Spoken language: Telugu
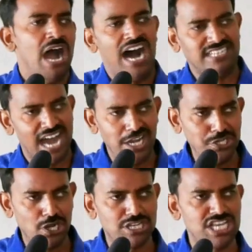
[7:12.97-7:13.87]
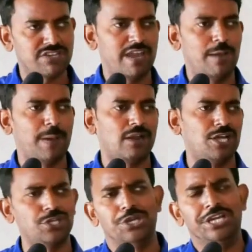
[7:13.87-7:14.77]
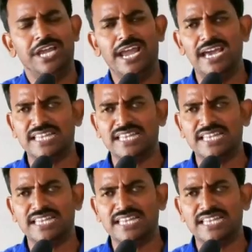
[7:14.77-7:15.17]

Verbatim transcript: అది అన్యుల దేశమైనా పర్వాలేదు ఏ